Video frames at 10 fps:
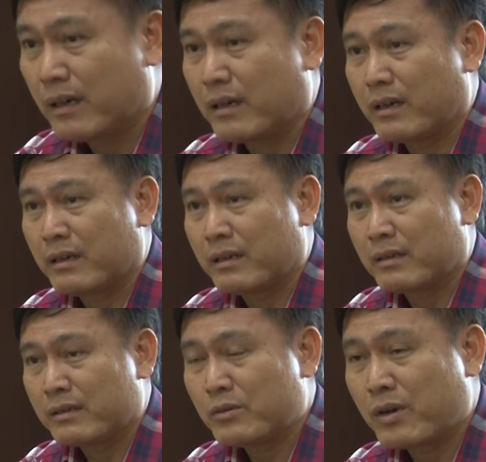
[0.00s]

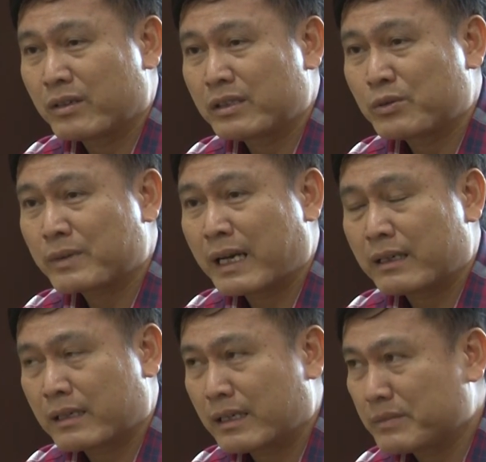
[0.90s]
À, lúc đó thì chúng ta
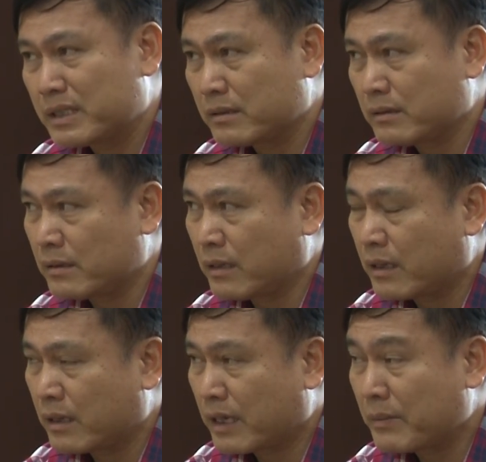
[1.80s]
lại tham dự à,